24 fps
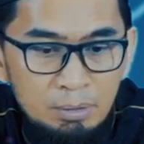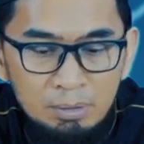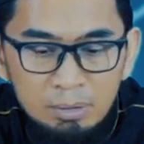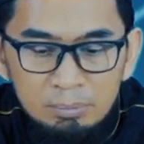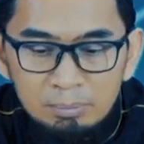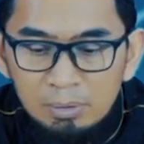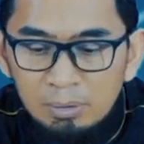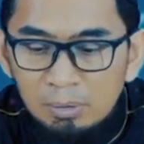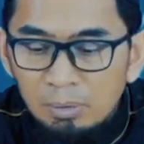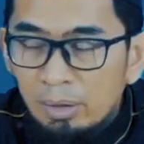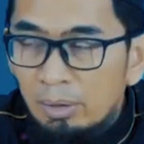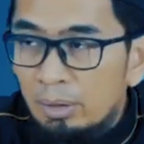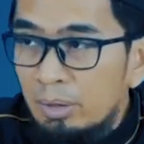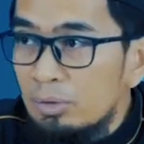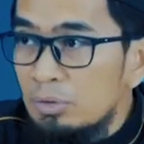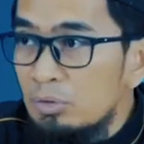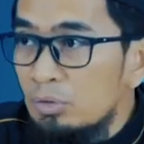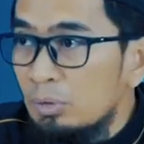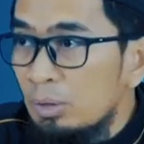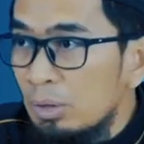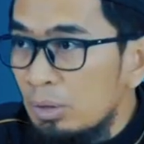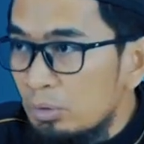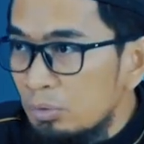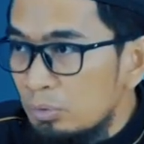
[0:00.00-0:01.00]
Kita mendoakan
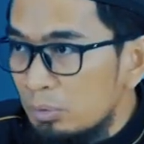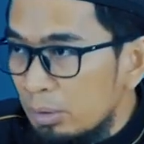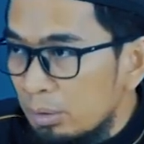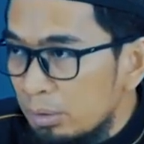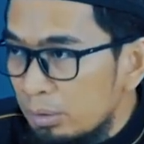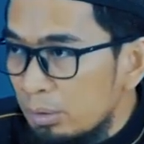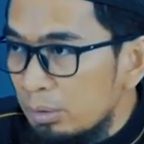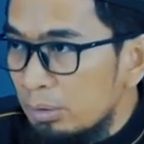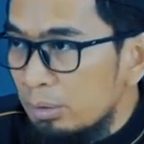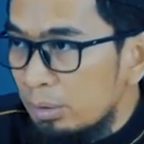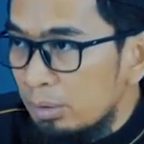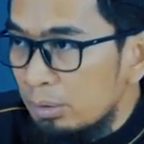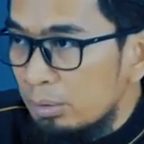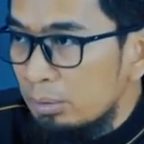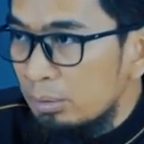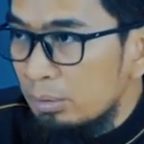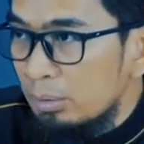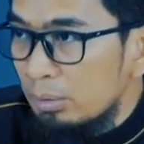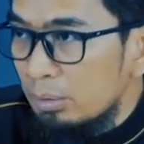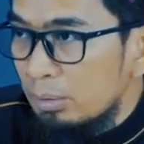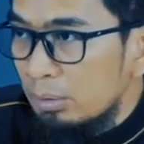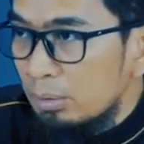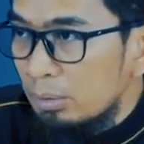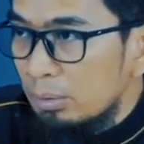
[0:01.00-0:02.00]
saudara-saudari kita
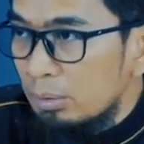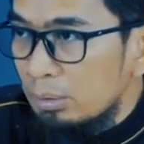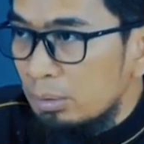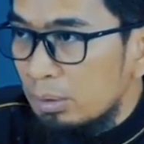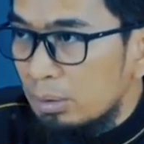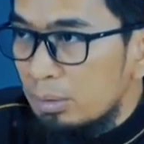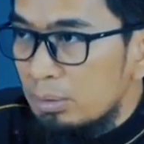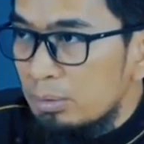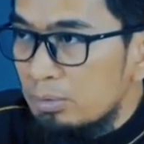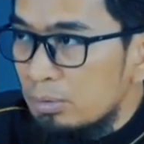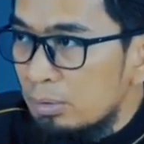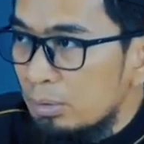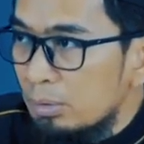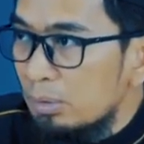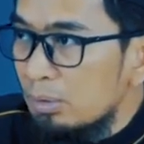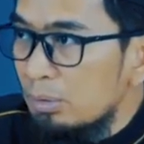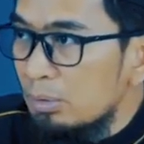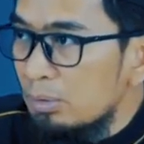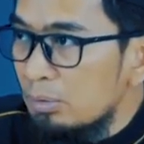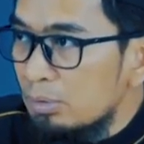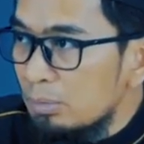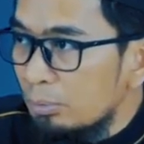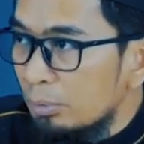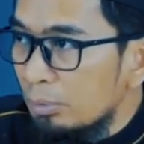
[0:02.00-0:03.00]
dari
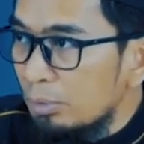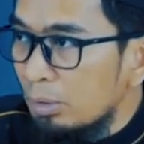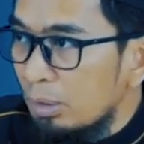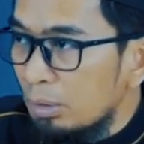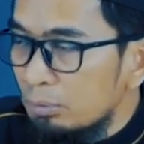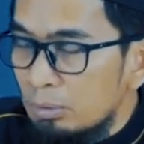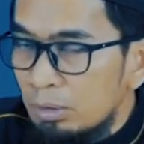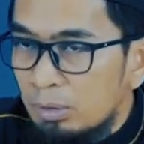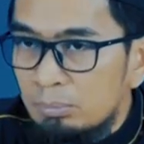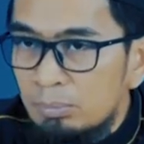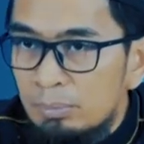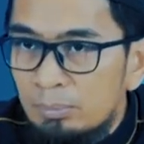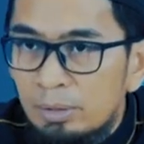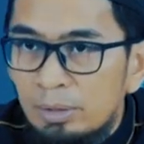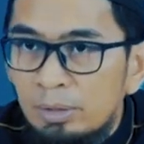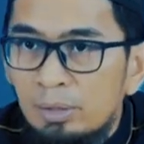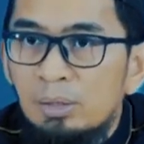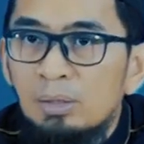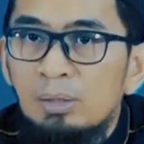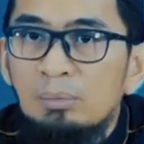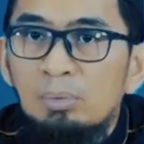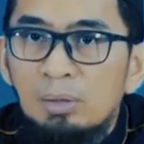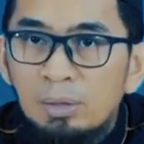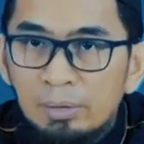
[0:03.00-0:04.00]
sini, semoga Allah
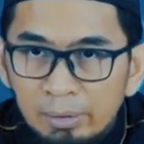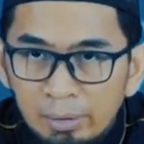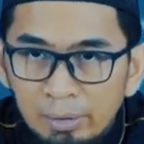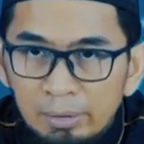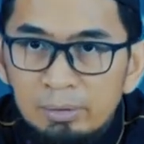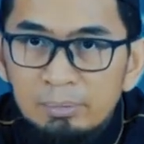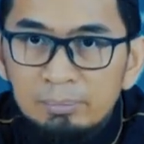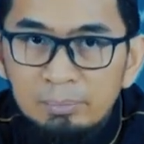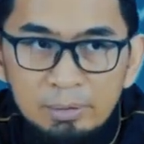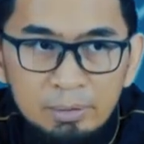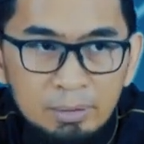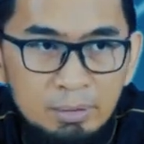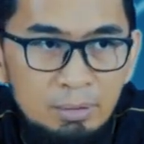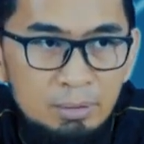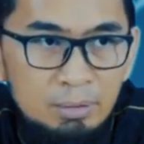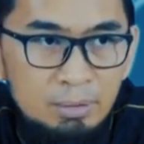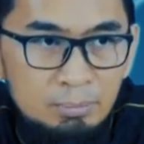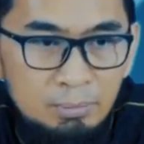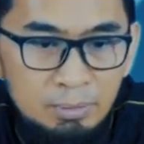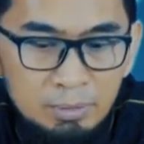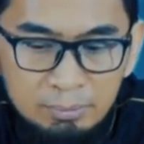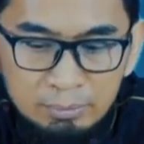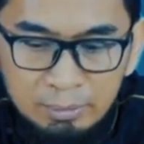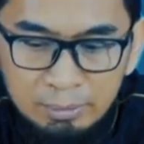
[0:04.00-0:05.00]
memberikan keberkahan pada
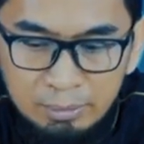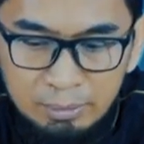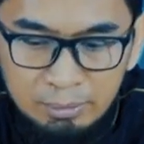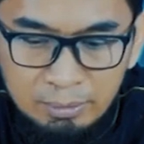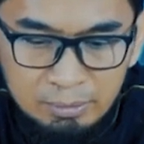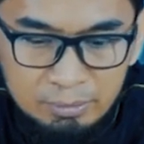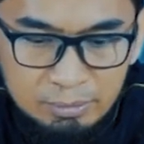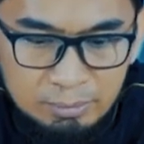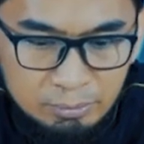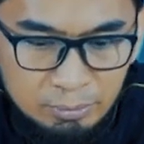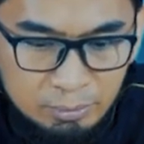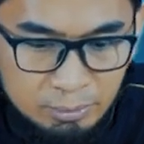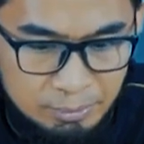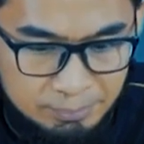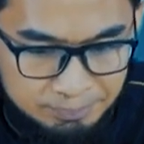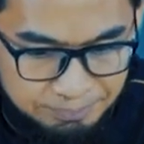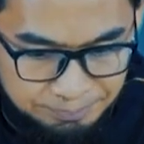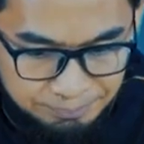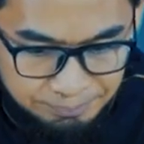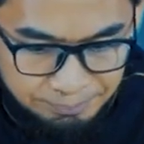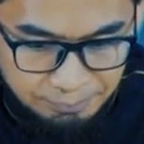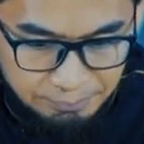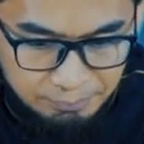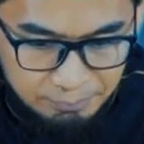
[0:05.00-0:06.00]
teman-teman kita semuanya.
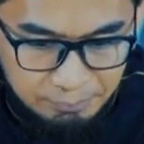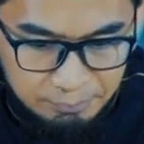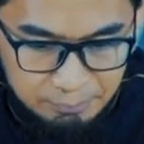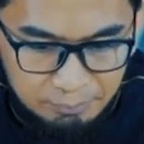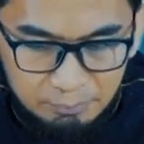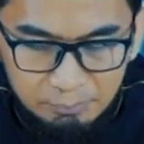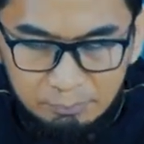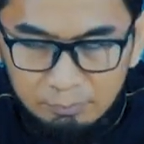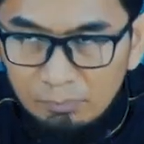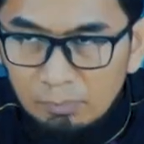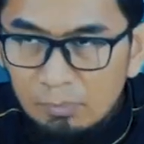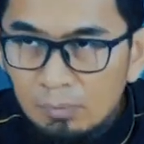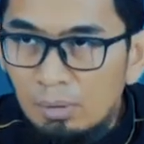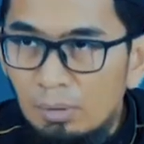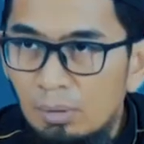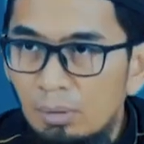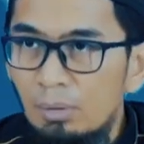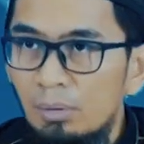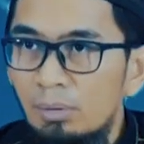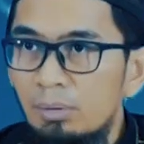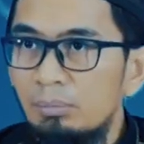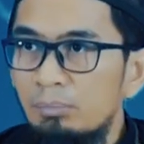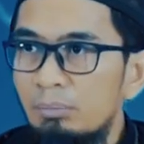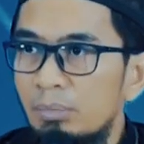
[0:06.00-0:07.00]

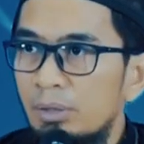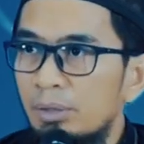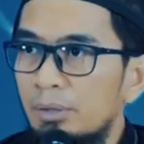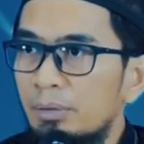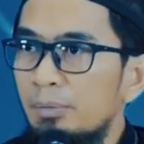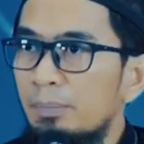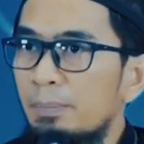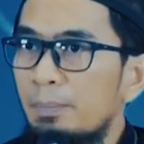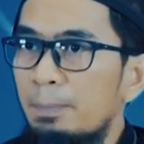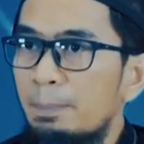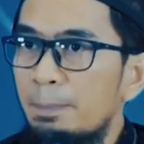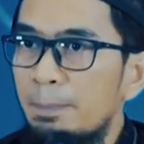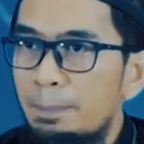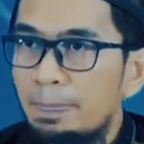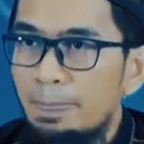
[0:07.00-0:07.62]
Baik,